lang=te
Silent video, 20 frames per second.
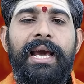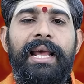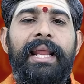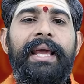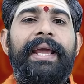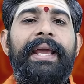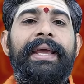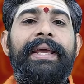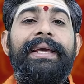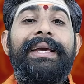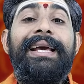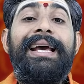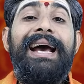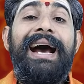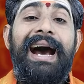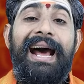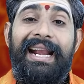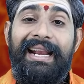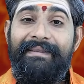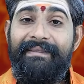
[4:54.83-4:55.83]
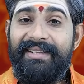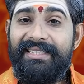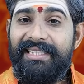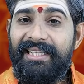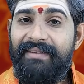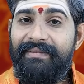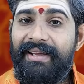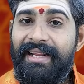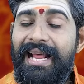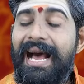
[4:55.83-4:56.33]
అలాగే
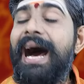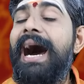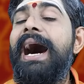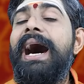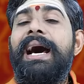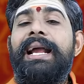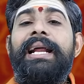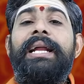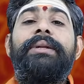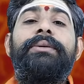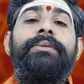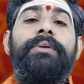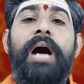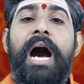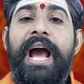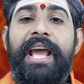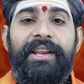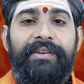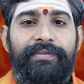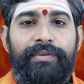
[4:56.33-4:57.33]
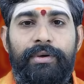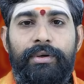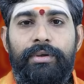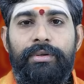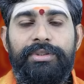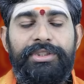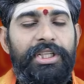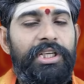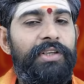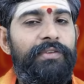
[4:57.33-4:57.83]
అనవసరమైన ఆహారాలు ఆయిల్
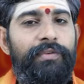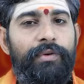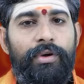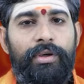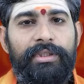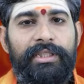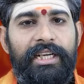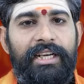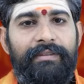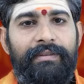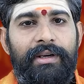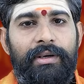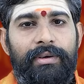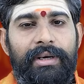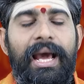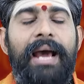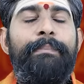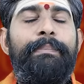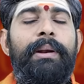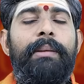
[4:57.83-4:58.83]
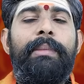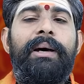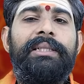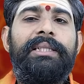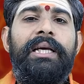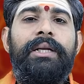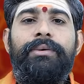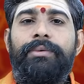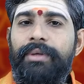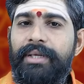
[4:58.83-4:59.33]
ఫుడ్లు జంక్ ఫుడ్లు తినడం వల్ల కూడా
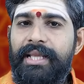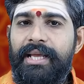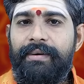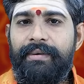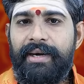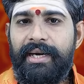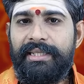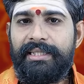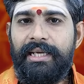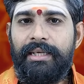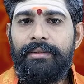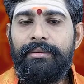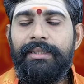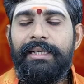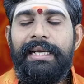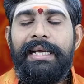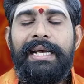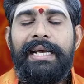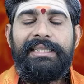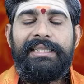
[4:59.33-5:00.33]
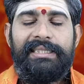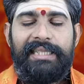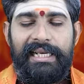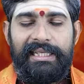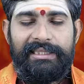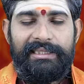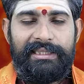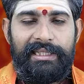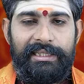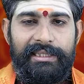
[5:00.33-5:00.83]
ప్రమాదాలు గురయ్యే అవకాశాలు
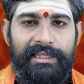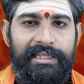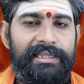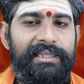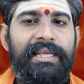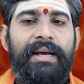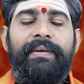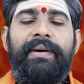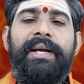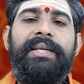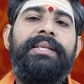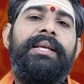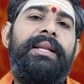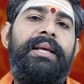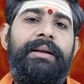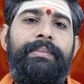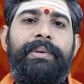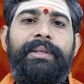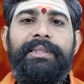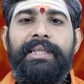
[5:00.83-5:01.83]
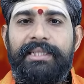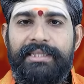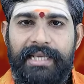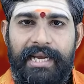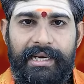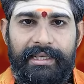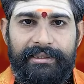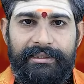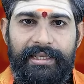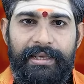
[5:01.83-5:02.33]
శస్త్రచికిత్స అవకాశాలు కనపడతాయి
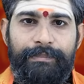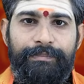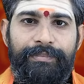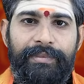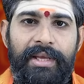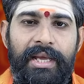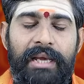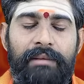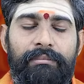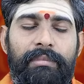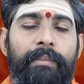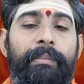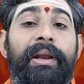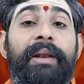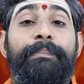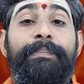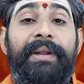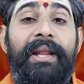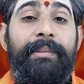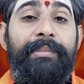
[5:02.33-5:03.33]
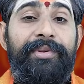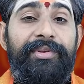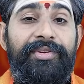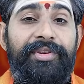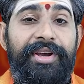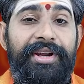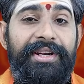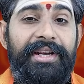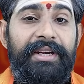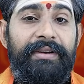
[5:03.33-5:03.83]
జాగ్రత్త మిమ్మల్ని
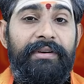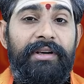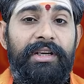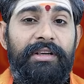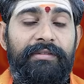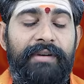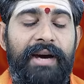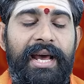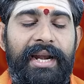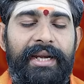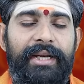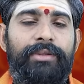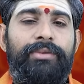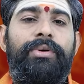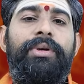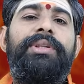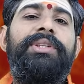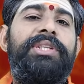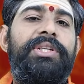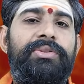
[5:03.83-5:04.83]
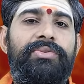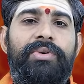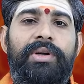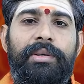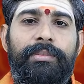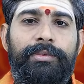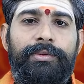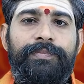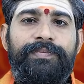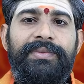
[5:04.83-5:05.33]
ప్రేమించేటటువంటి వారిని దూరం
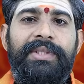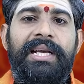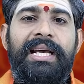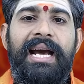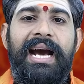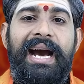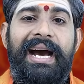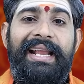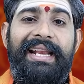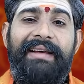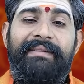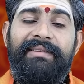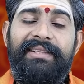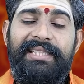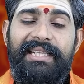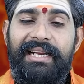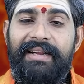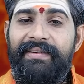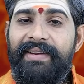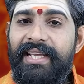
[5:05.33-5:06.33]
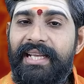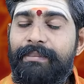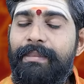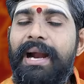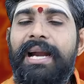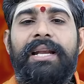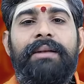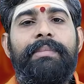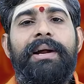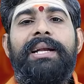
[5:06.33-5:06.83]
చేసుకోవడము అనవసరమైన
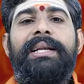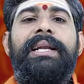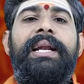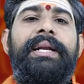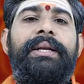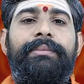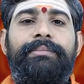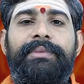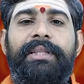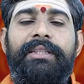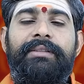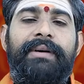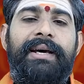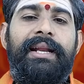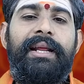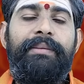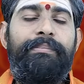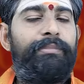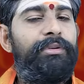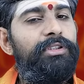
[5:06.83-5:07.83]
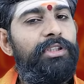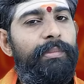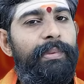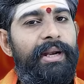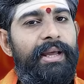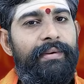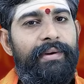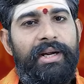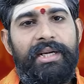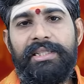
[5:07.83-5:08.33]
మాటలు మాట్లాడడం తద్వారా ఇబ్బందులు
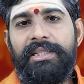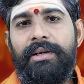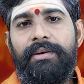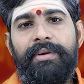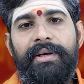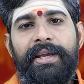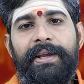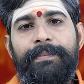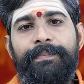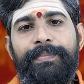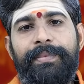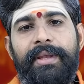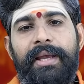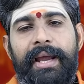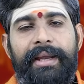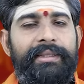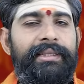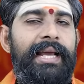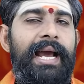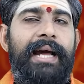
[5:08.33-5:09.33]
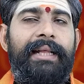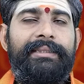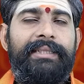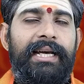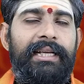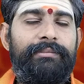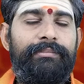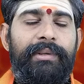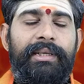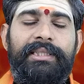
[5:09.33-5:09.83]
పడే అవకాశాలు ఉన్నాయి అయితే
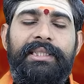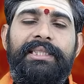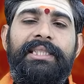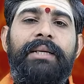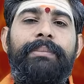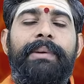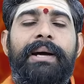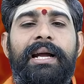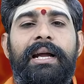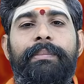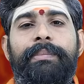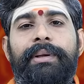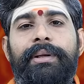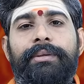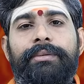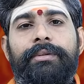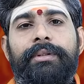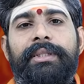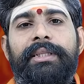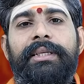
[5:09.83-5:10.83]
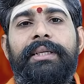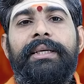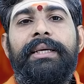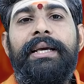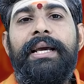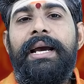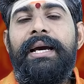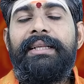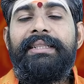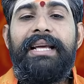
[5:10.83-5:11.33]
ఆధ్యాత్మిక చింతన బాగా పెరుగుతుంది
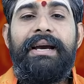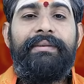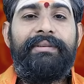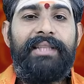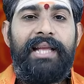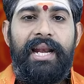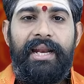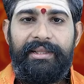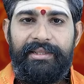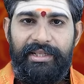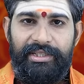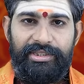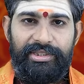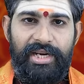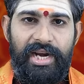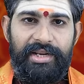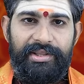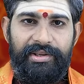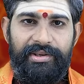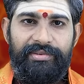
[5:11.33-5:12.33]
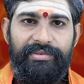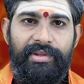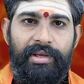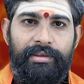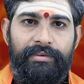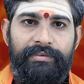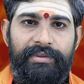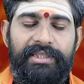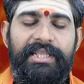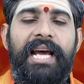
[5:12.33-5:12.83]
దేవతాలయ దర్శనాలు
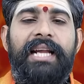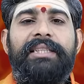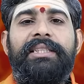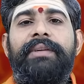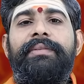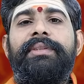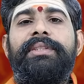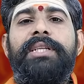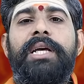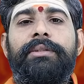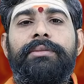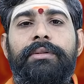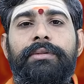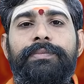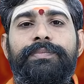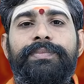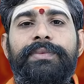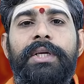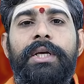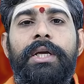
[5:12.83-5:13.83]
చేస్తారు విద్యార్థులు విద్యార్థులు